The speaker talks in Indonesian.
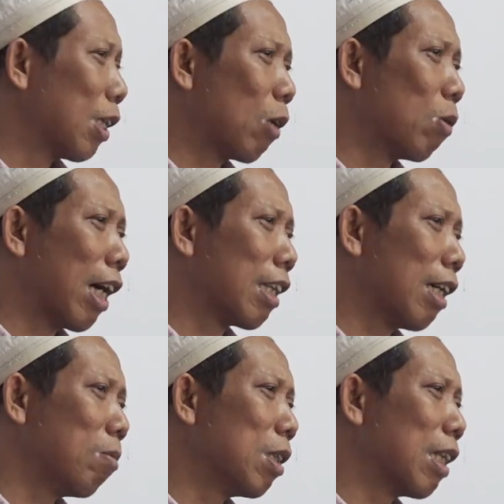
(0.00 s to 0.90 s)
Taruh
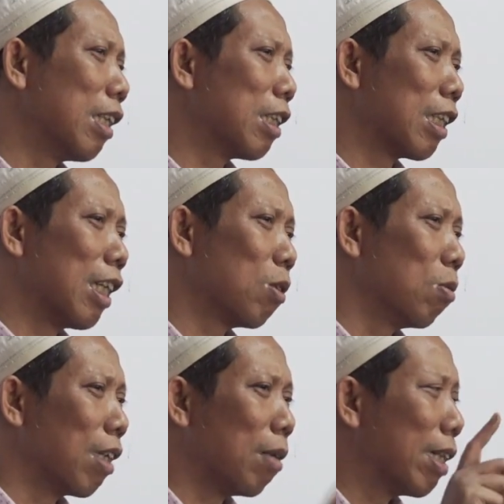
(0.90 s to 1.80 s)
kata misalnya saya
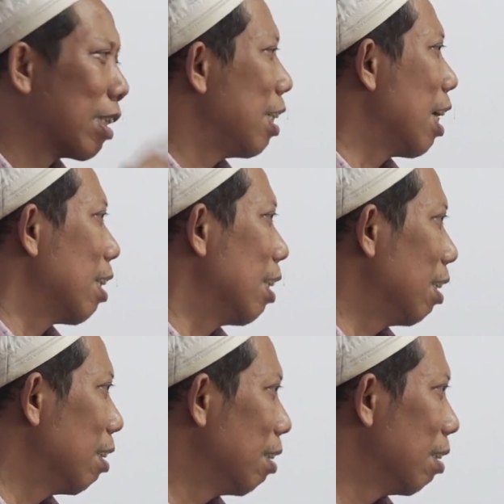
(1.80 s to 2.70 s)
suka maksiat.
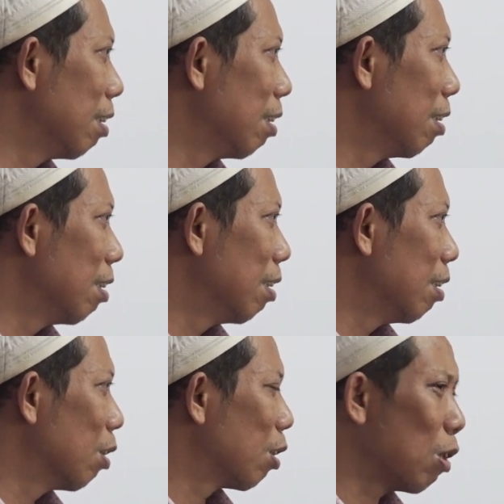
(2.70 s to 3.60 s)
Hmm.
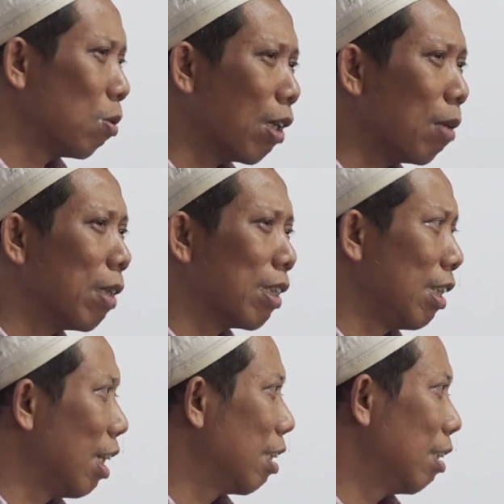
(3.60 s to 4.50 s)
Saya suka
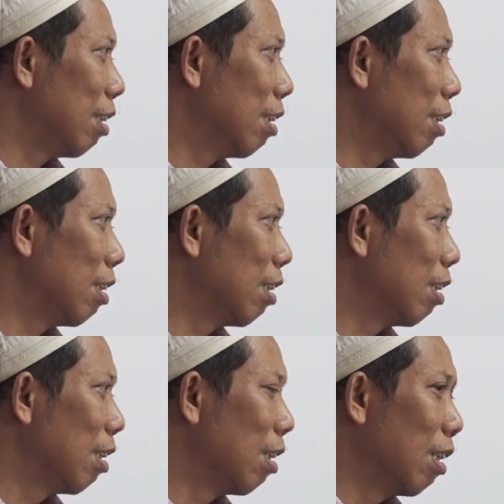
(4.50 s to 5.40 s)
maksiat.
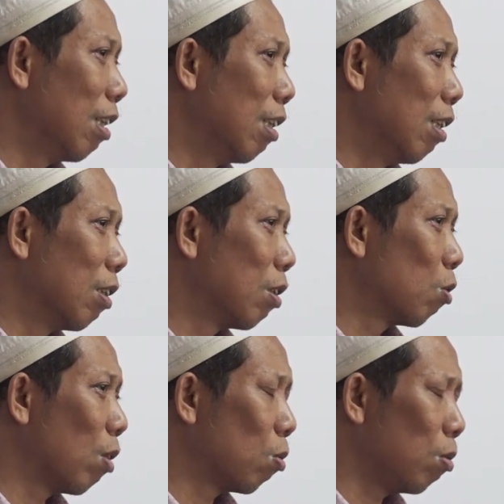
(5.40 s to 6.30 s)

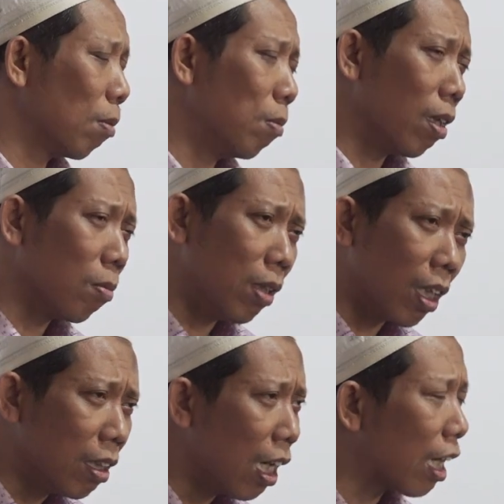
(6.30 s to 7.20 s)
Sesuatu yang benar-benar
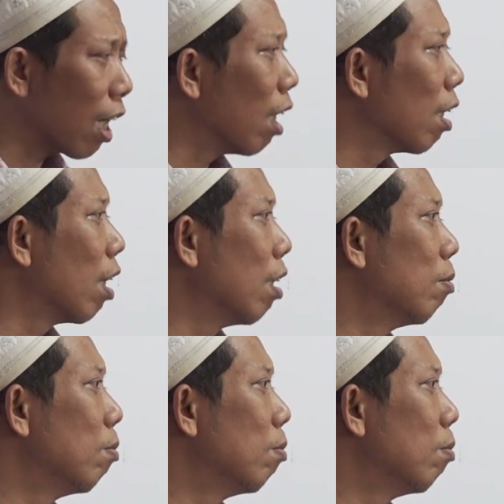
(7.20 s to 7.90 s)
dilarang Allah.